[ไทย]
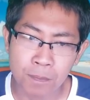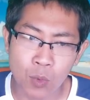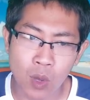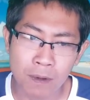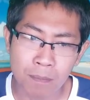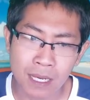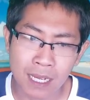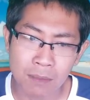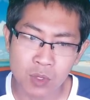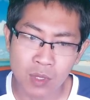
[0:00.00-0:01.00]
ผวนเป็น
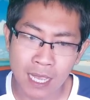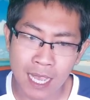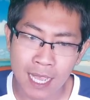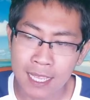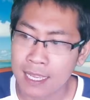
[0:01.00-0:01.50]
คำสุดท้าย